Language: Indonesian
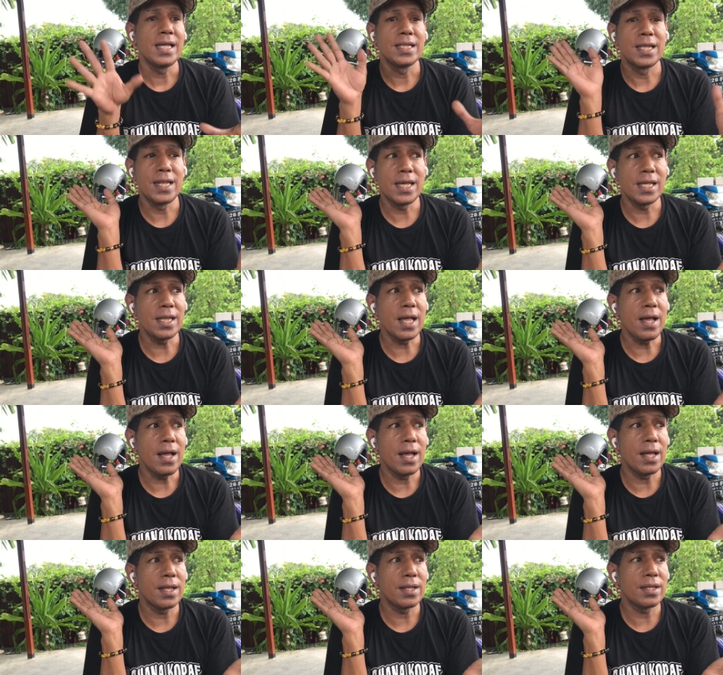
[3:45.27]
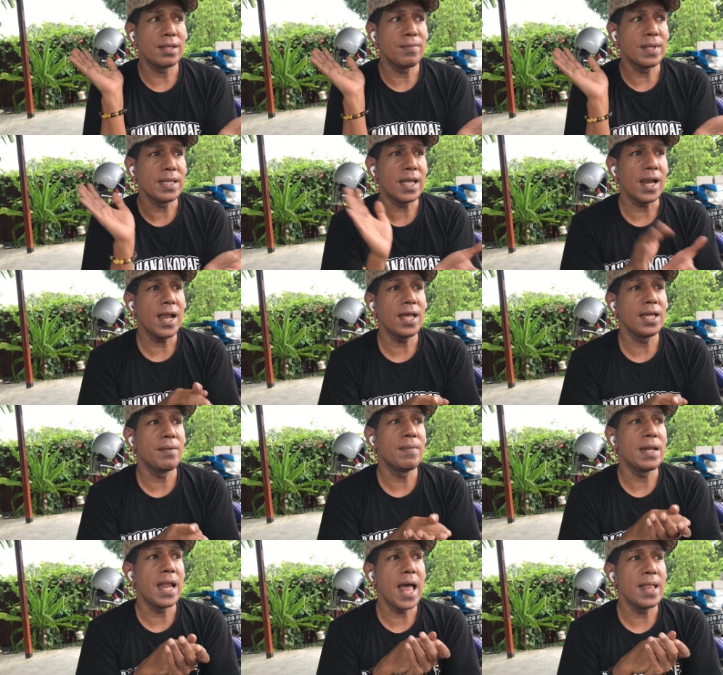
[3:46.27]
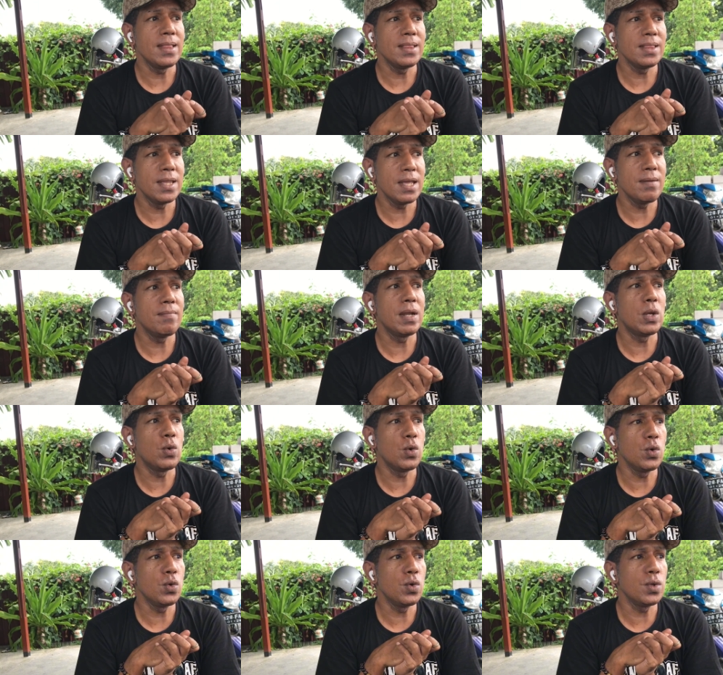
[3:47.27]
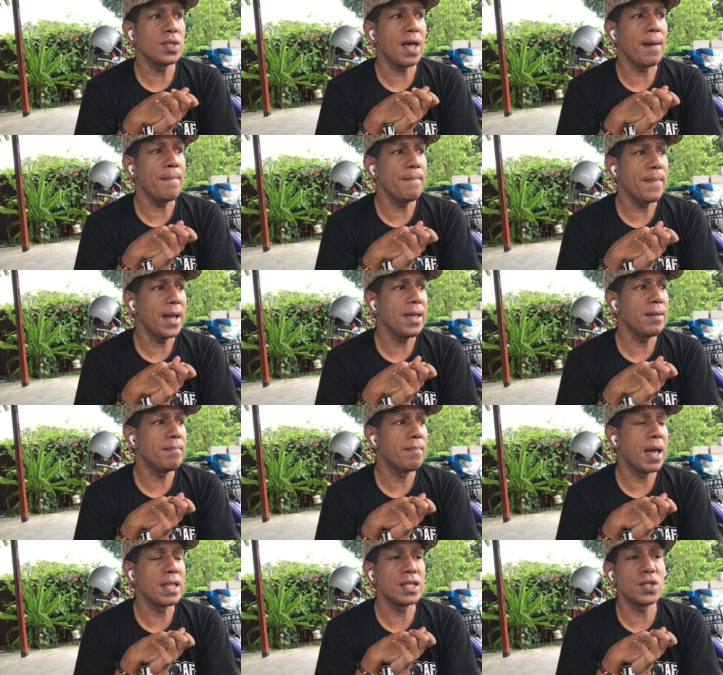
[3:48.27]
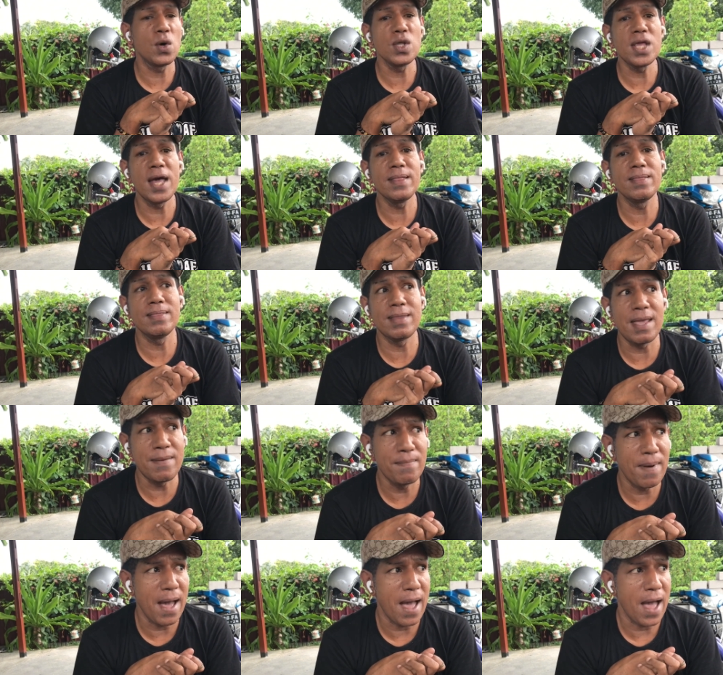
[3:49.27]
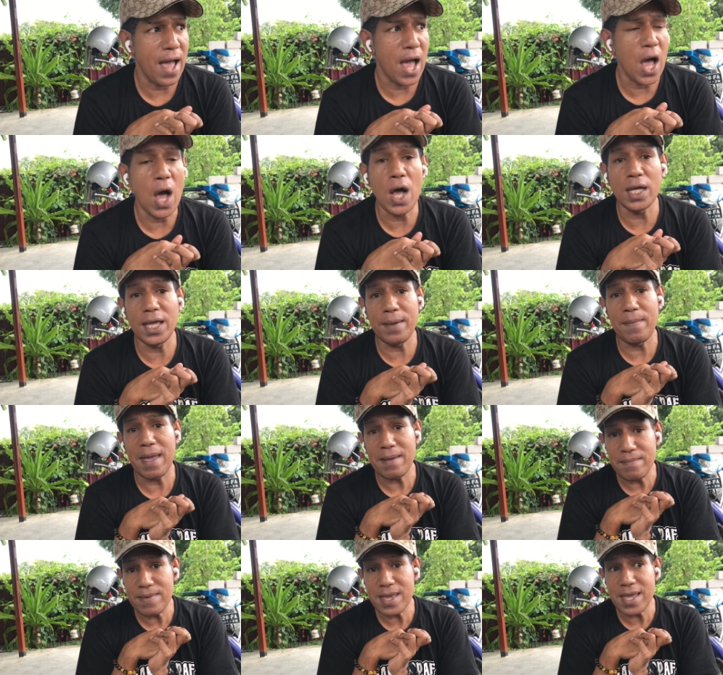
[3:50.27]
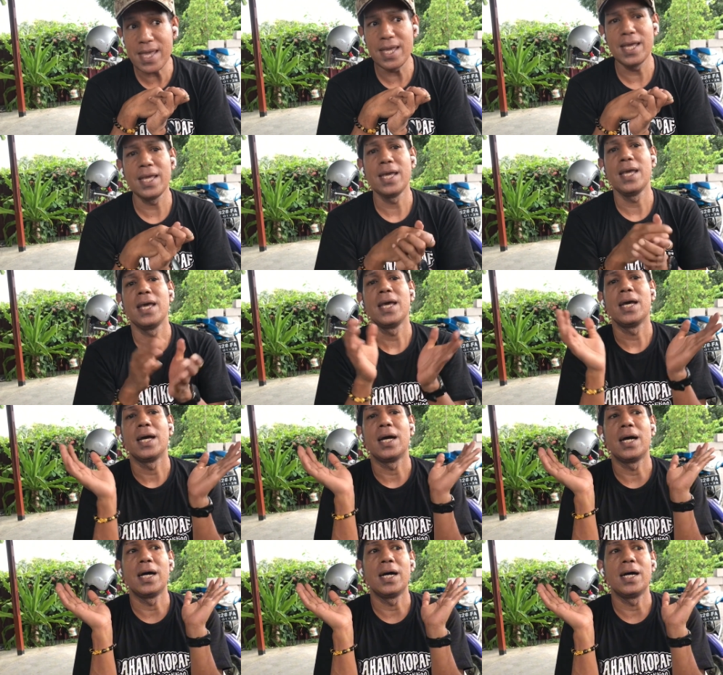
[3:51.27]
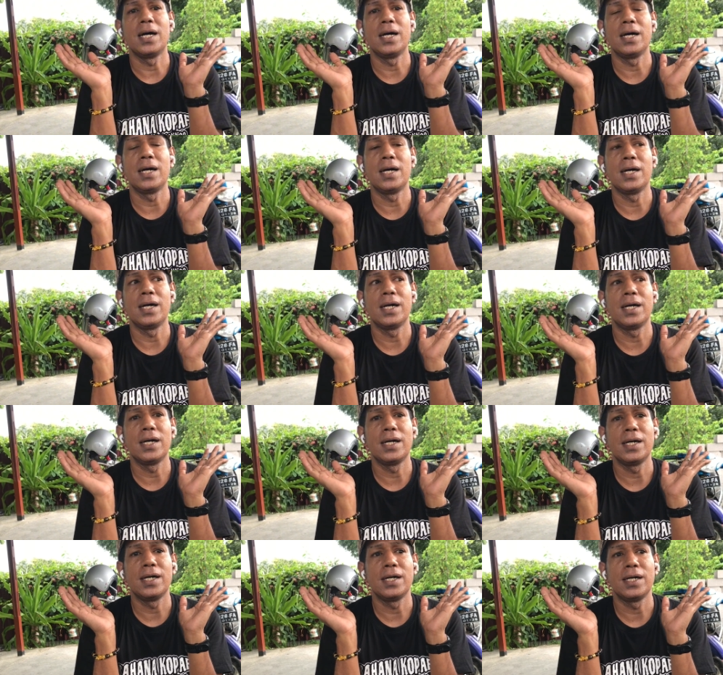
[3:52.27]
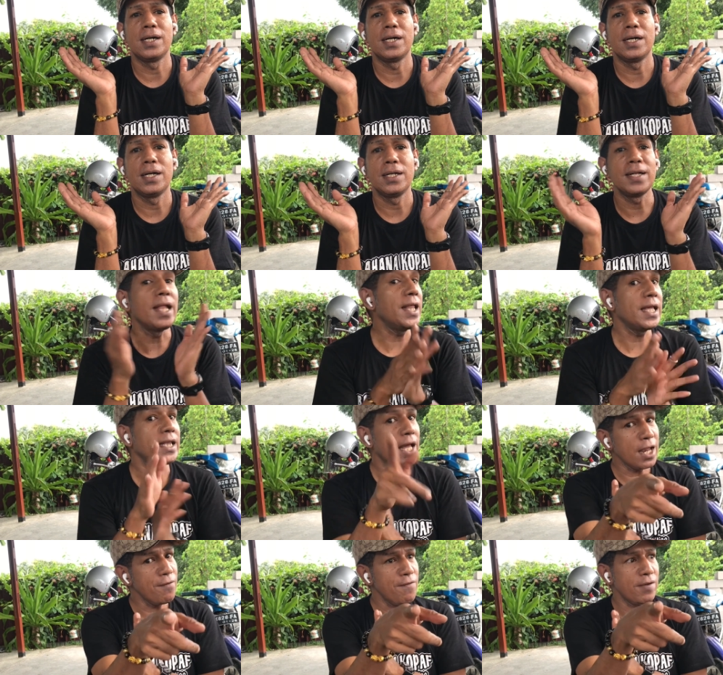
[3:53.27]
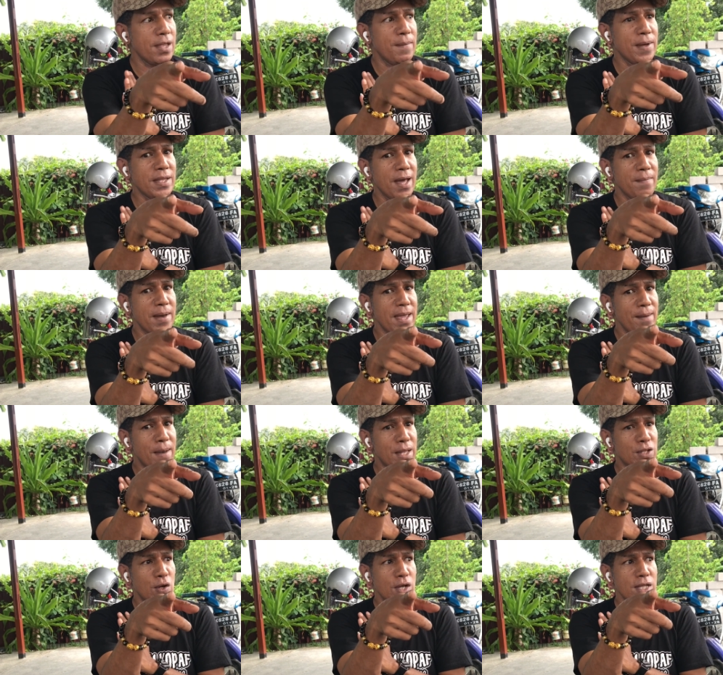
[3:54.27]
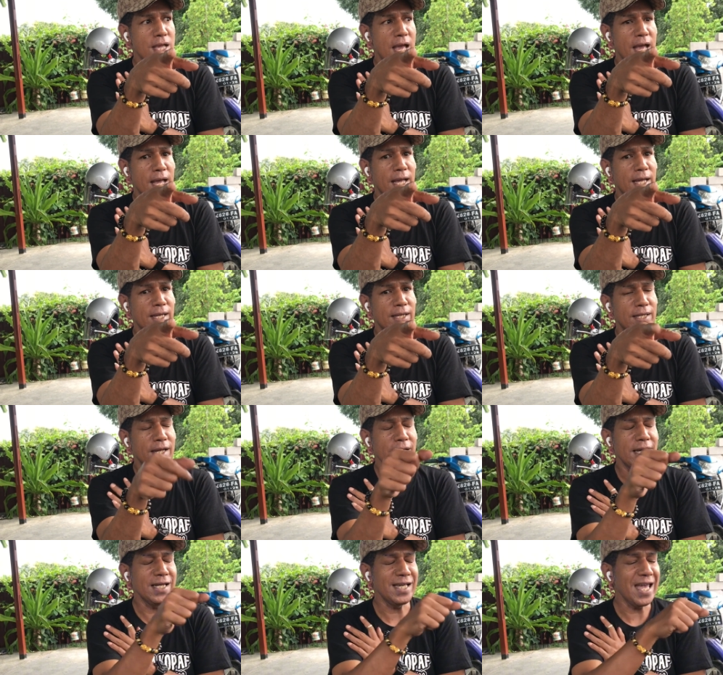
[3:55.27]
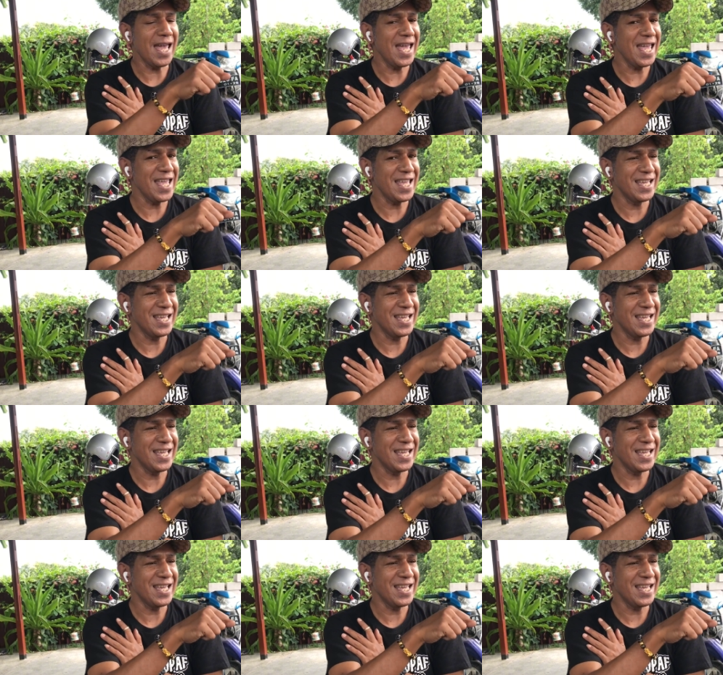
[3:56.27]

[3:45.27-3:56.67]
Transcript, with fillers: Jadi kita sementara lagi menanti, menunggu sampai baksonya tiba. Oke, okay, baby uh, nanti kita review sama-sama ya baksonya. Oke. Okay.